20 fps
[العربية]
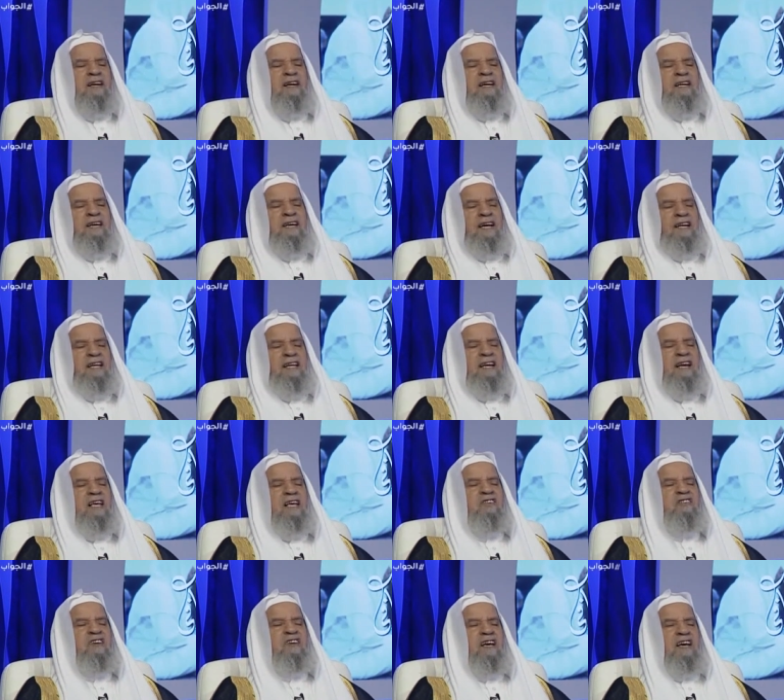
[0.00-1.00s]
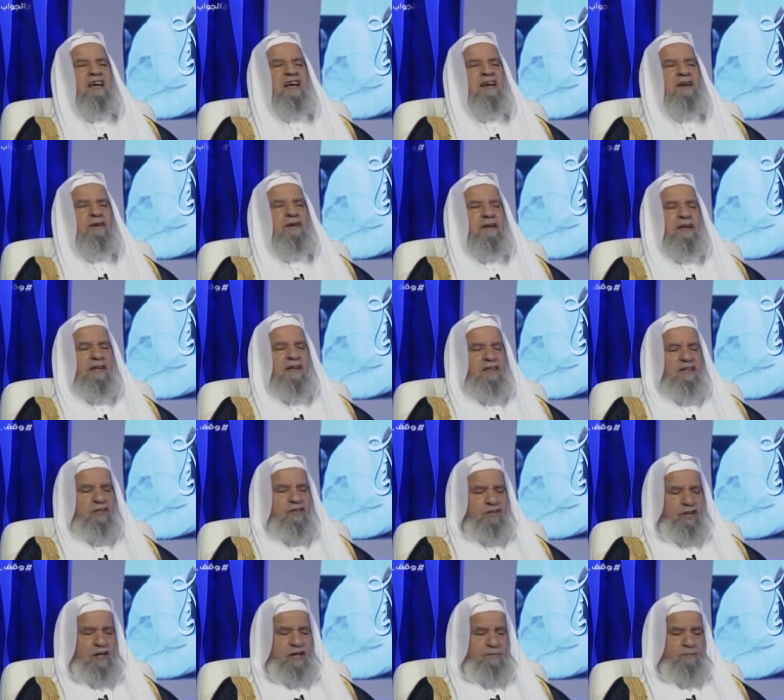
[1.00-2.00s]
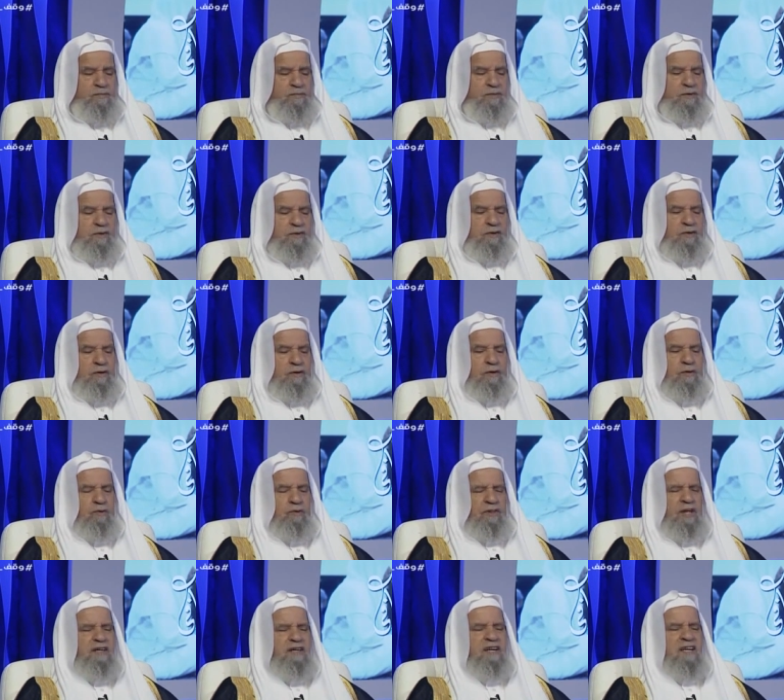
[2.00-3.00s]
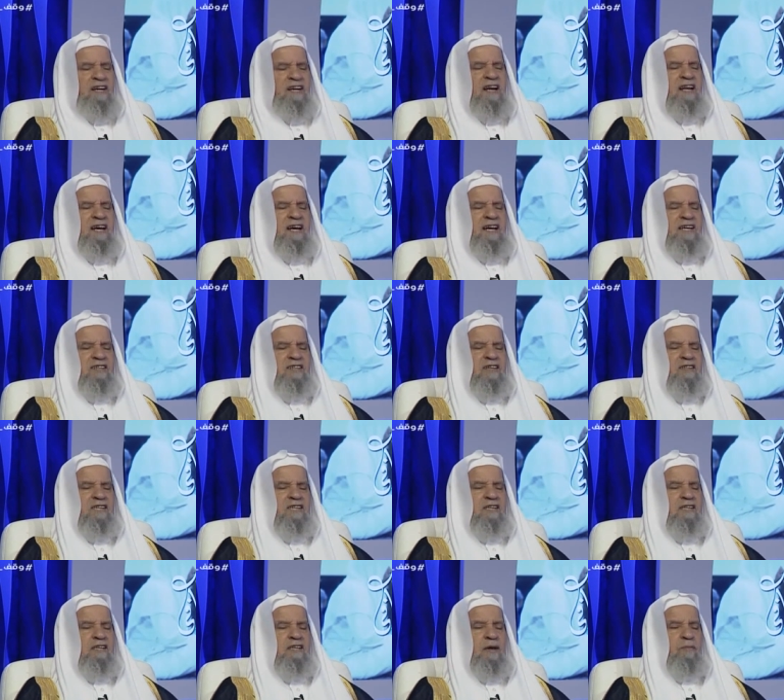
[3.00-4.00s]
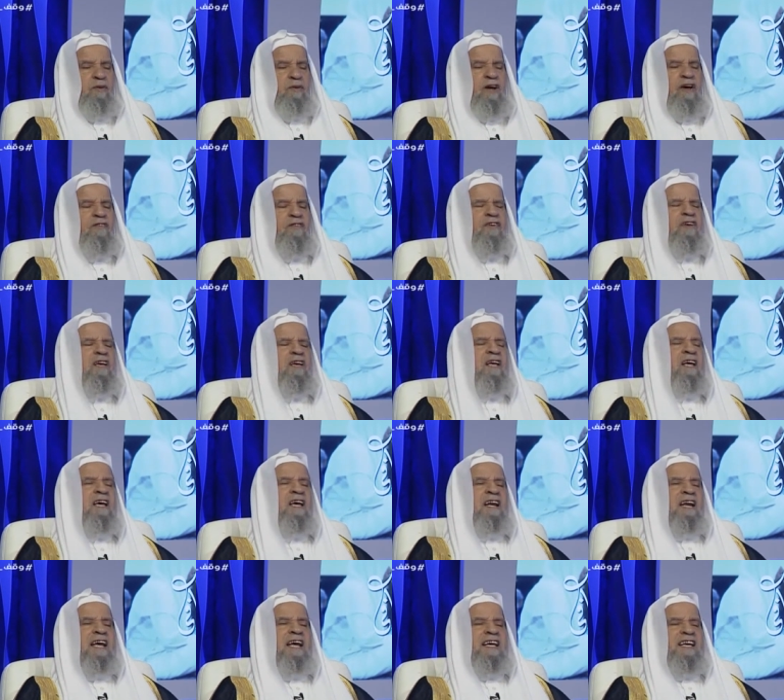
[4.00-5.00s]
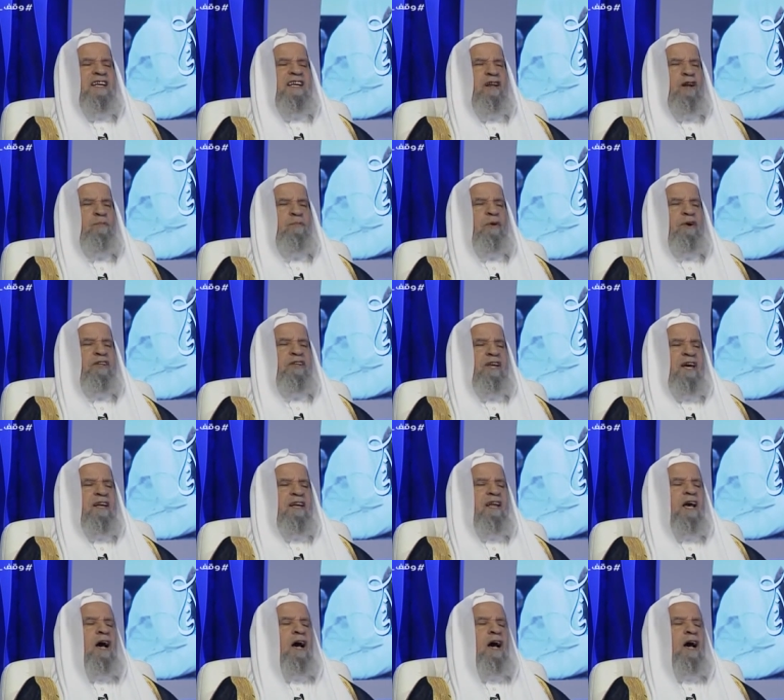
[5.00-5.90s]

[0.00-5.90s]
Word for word: يعني ليس شيء يظن أن الحياة تبقى فيه لكن البعد عنه